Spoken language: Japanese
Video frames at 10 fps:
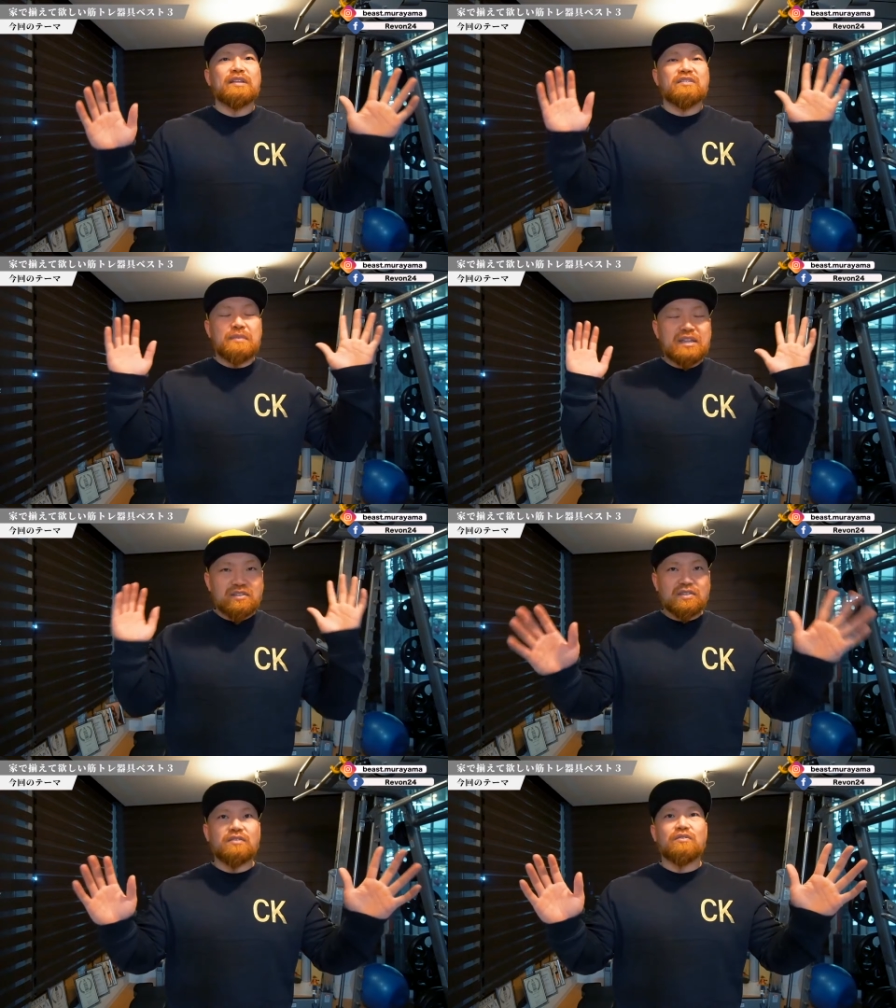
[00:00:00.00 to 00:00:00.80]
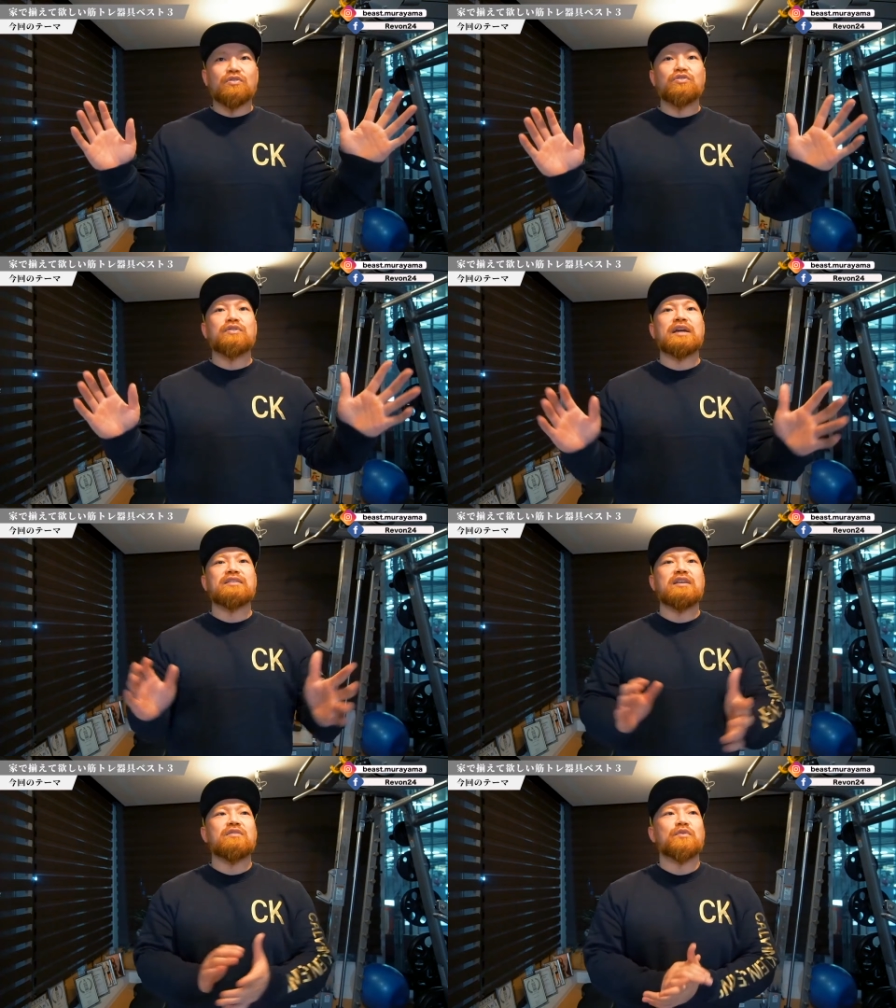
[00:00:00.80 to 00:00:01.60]
まず3つご紹介
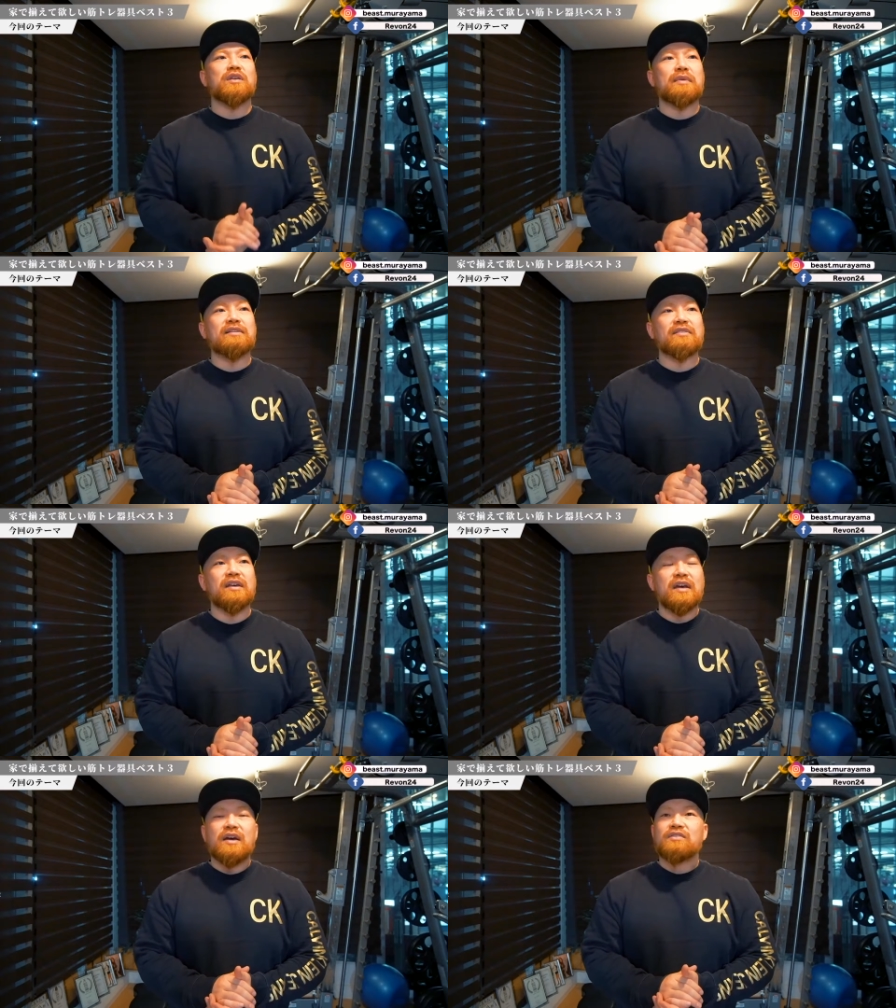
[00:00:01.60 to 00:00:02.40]
したいと思います。